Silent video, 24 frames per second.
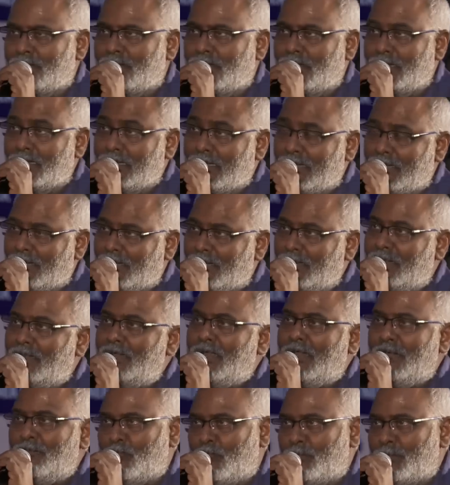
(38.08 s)
с
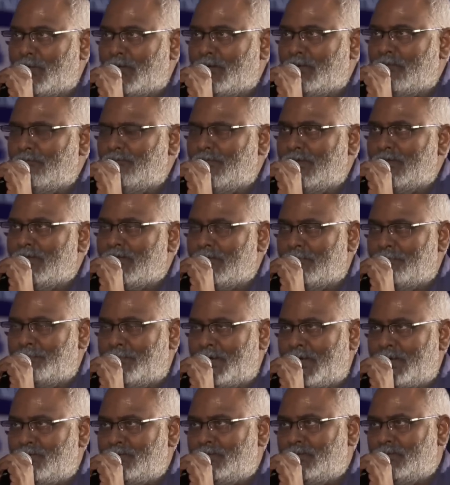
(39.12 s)
женщинами из других стран
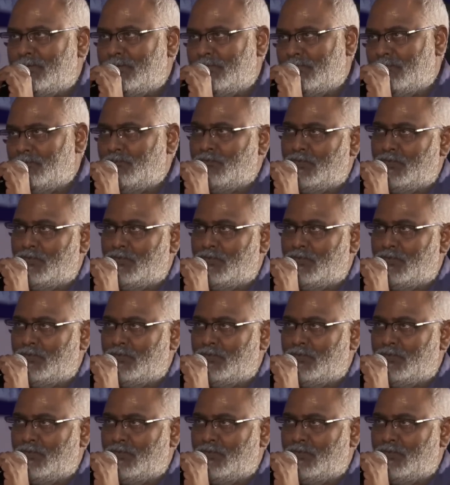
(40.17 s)
мира?